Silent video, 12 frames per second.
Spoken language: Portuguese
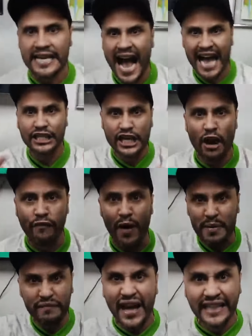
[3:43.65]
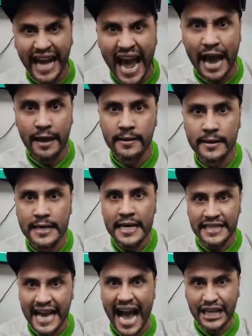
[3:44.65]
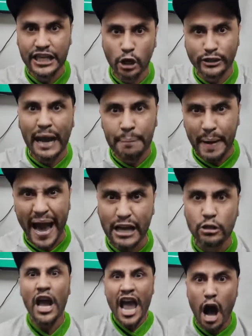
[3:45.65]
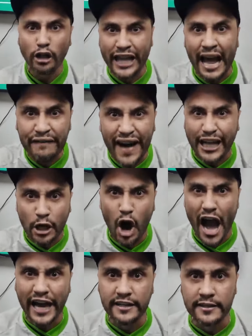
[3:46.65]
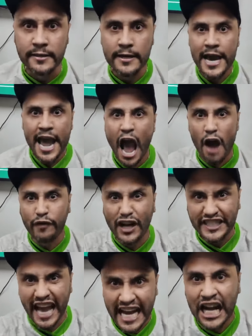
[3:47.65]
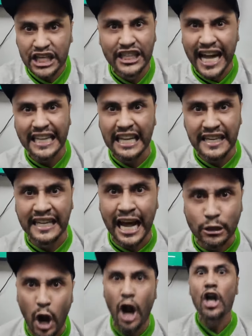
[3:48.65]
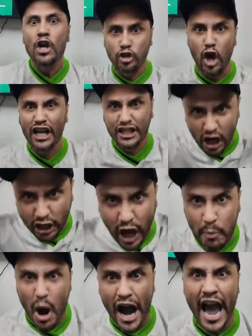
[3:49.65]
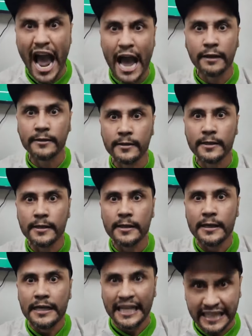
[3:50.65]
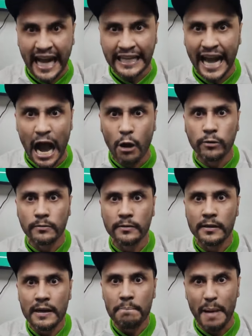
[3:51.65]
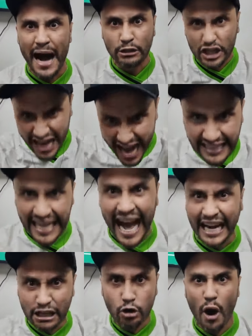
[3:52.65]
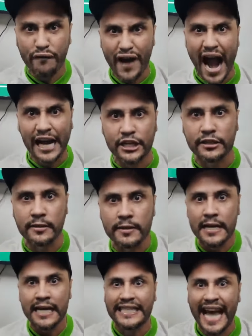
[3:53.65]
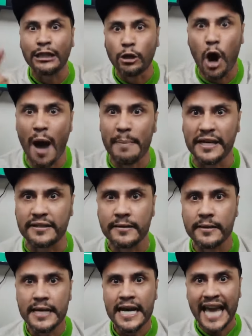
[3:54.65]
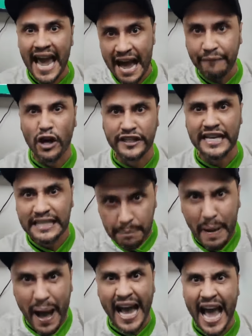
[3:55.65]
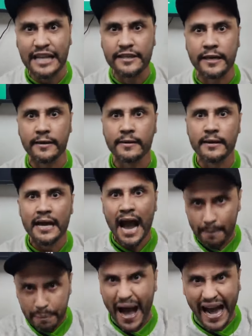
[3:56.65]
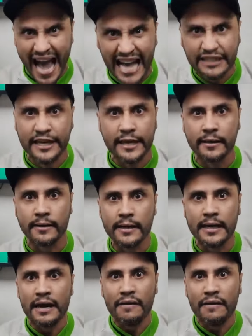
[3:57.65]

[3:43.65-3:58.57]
Você acha que eu vou me vender? Você acha que eu tenho preço? Eu tenho valores. Eu vou ser candidato a senador só se eu não morrer. Entendeu? Bando de canalhas covardes. Dê nomes. Quem é vocês? Aparece. Aparece.